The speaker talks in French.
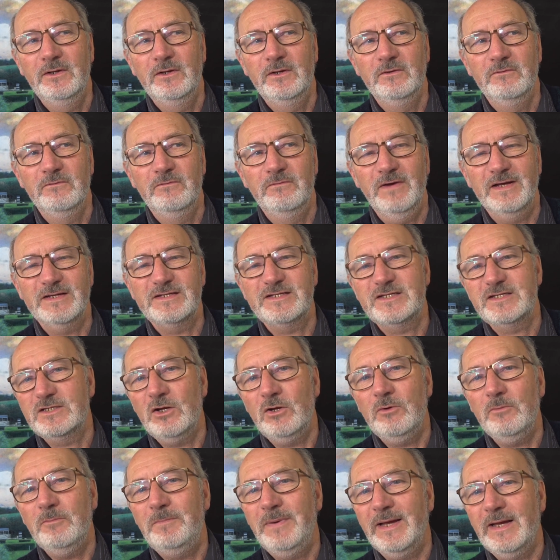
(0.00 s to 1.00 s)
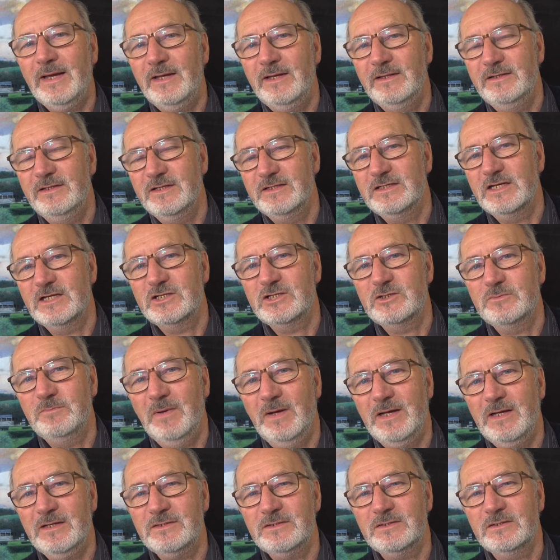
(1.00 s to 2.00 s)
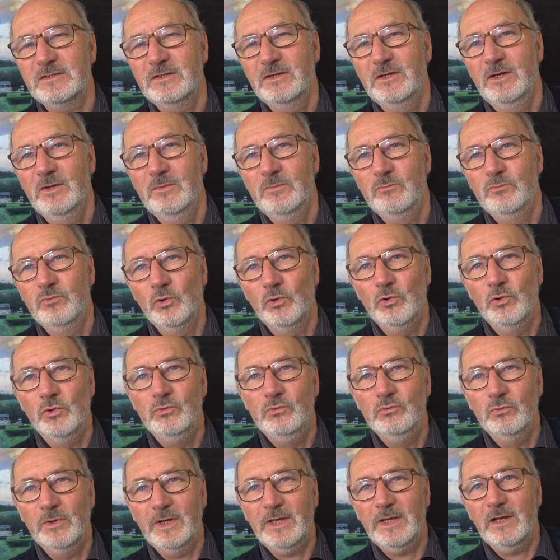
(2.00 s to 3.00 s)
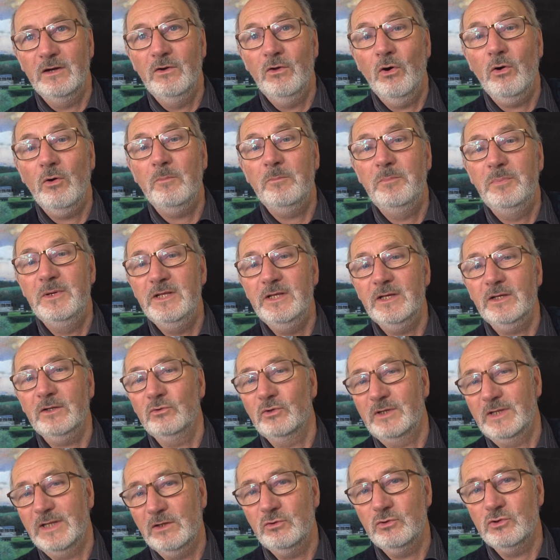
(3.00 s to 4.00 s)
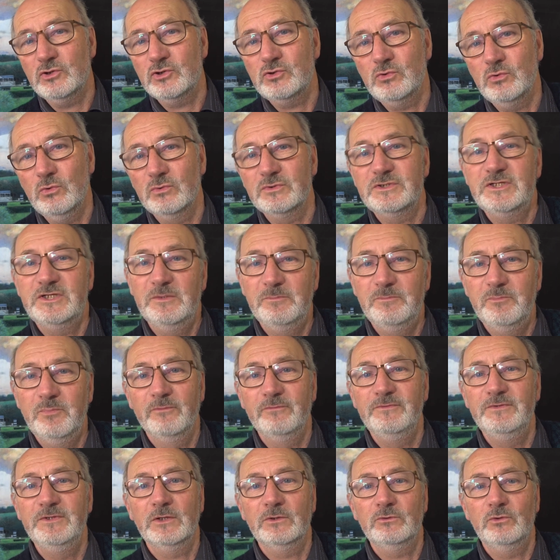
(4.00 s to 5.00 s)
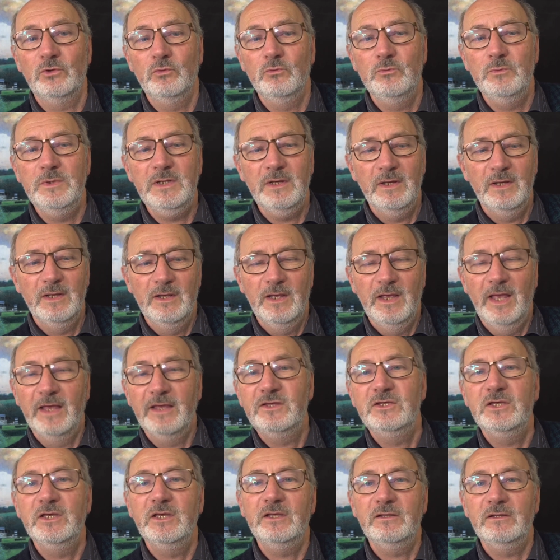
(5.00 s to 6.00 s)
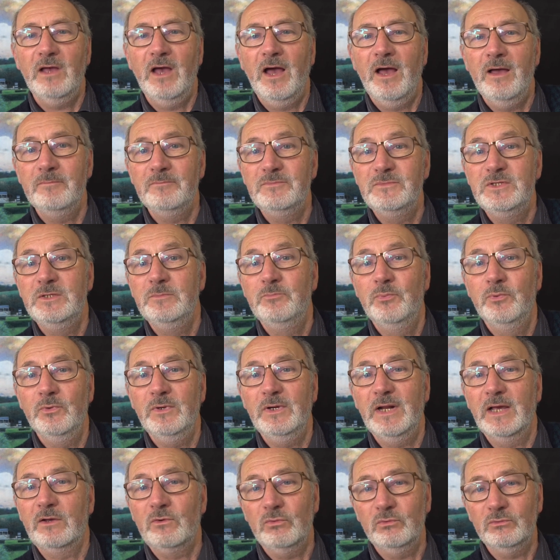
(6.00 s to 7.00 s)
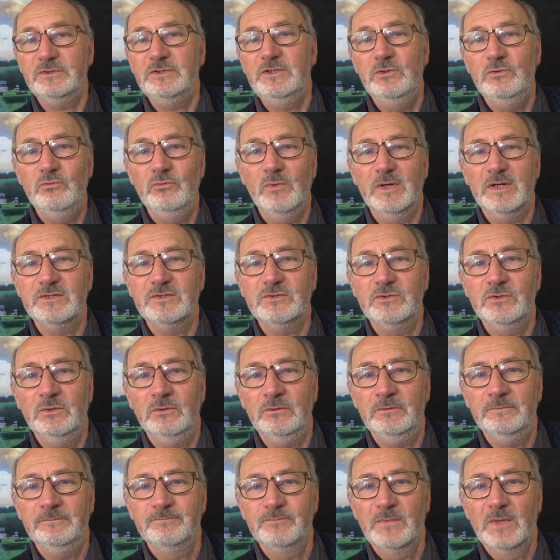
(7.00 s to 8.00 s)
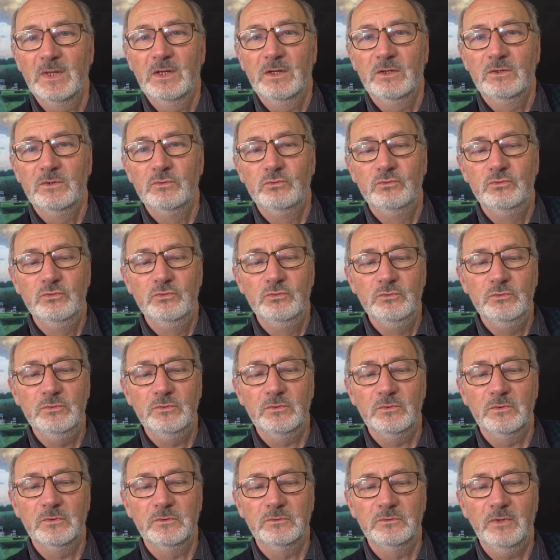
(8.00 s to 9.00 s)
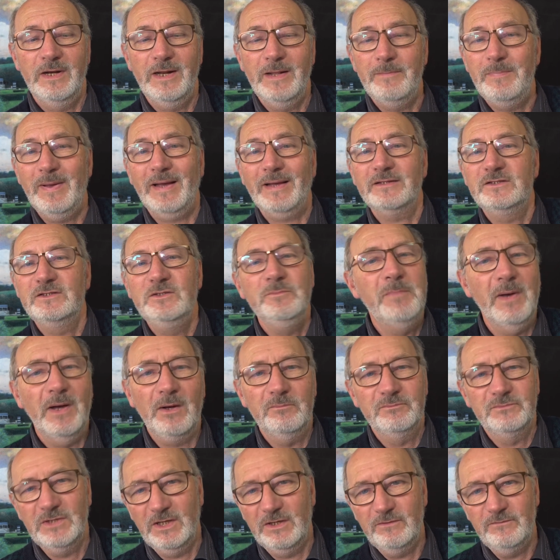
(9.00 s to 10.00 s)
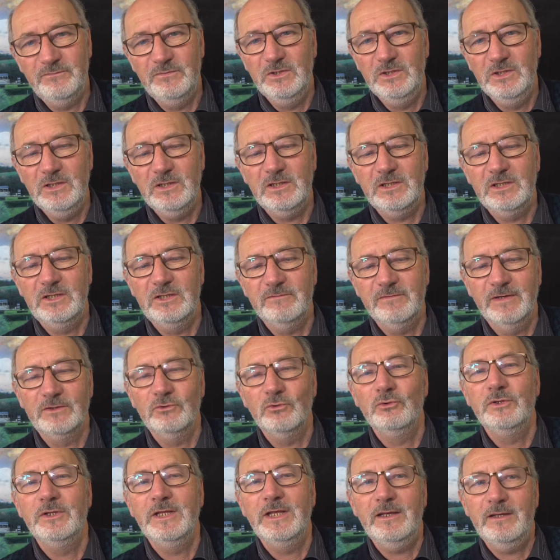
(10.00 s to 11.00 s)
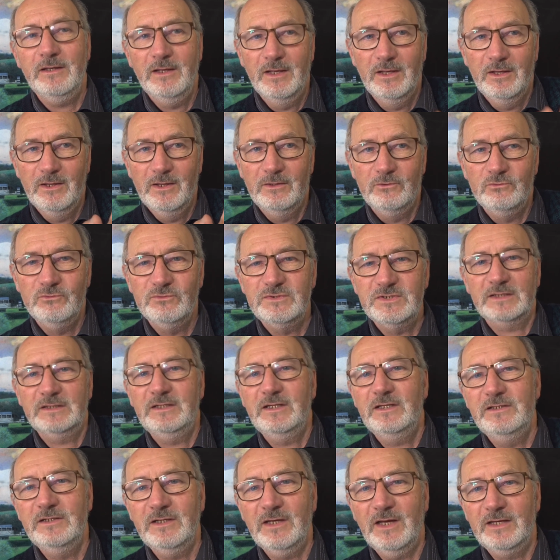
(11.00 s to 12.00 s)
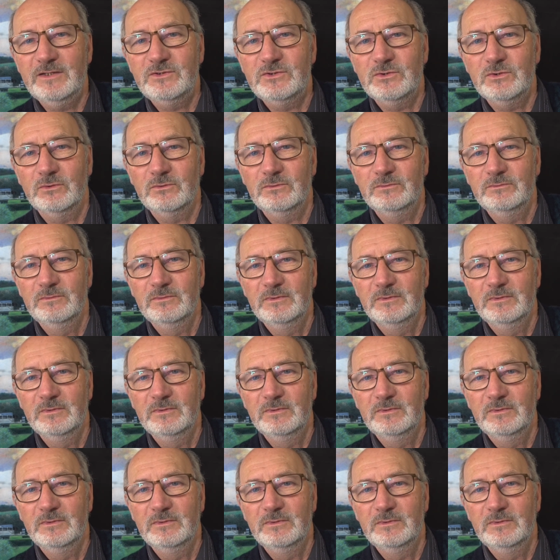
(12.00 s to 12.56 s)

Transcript: va s'emparer des espaces pour le nourrir, l'emplir de quelque chose qui peut venir de lui et qui est un petit peu la continuation du, de la partie, par exemple, très finie qui va donner une certaine direction.